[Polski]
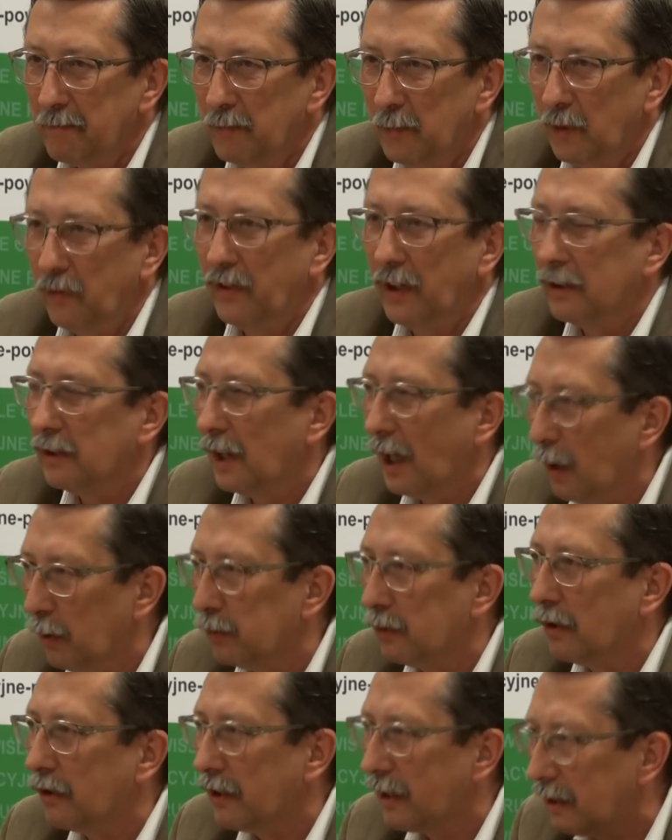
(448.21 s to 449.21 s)
Mówię to
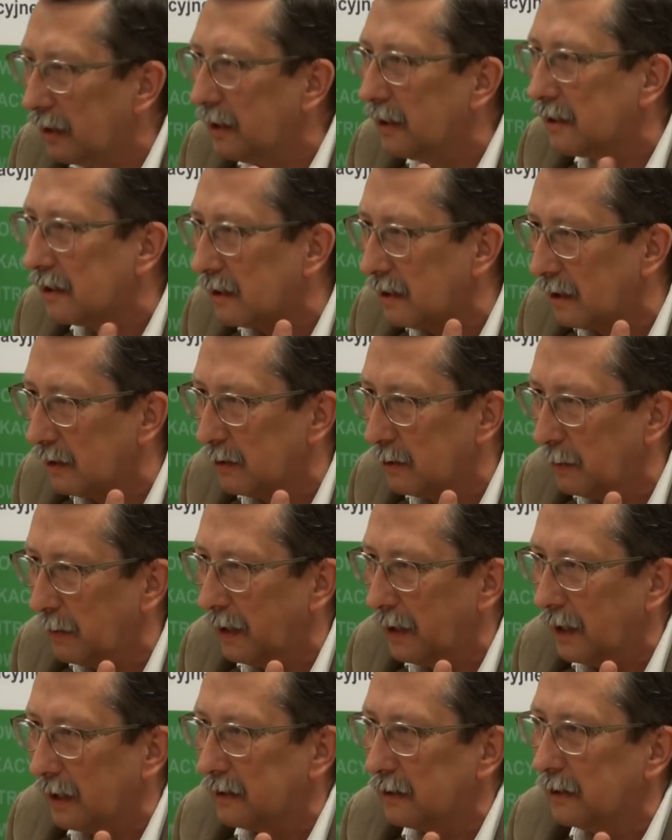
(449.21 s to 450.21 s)
autokrytycznie, żeby
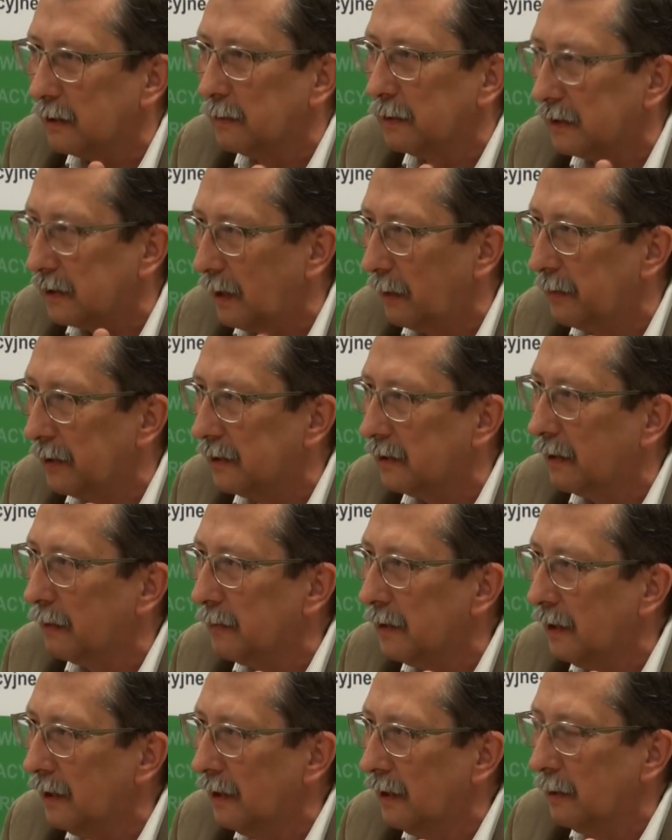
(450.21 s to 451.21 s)
było jasne, bo sam jestem
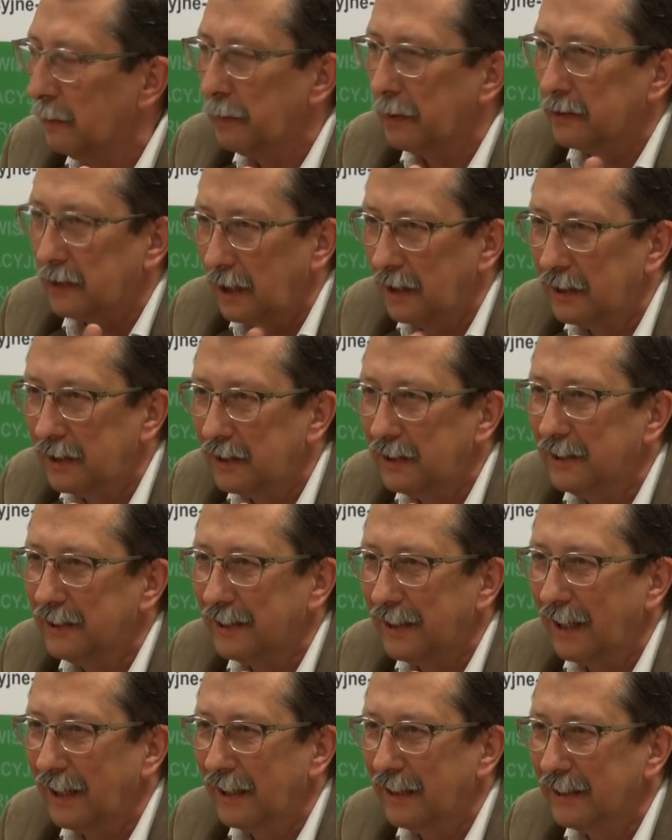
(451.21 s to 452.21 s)
po części
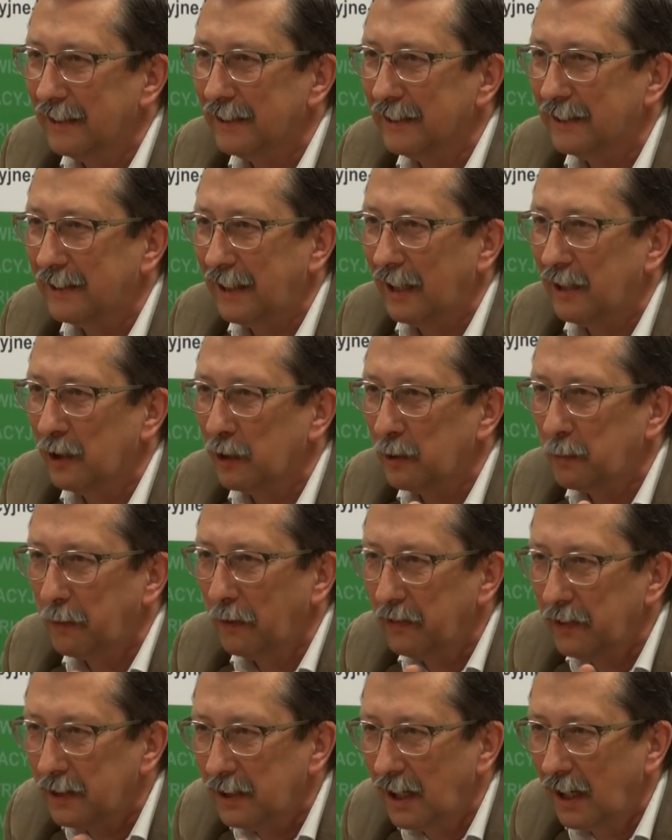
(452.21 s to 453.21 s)
za, za nie
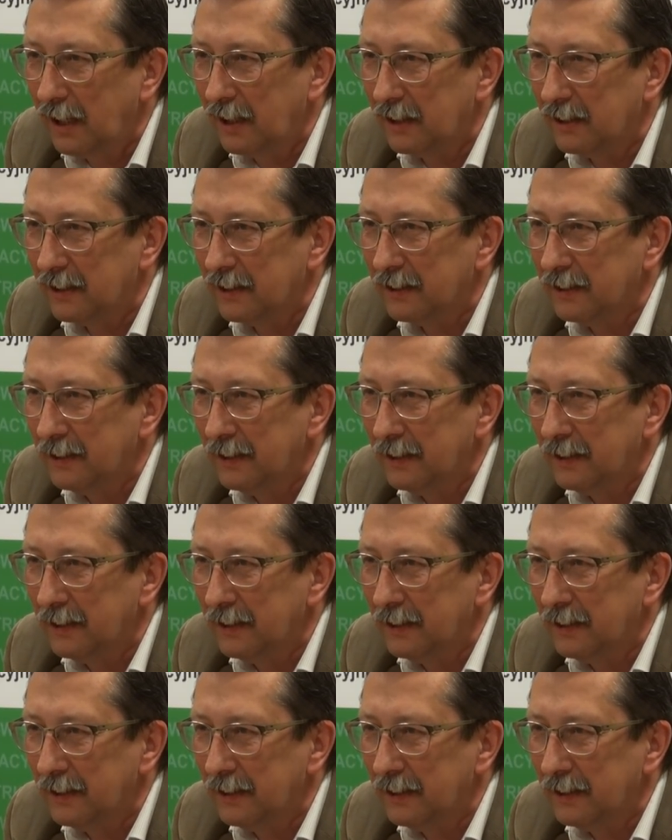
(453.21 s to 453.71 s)
odpowiedzialny.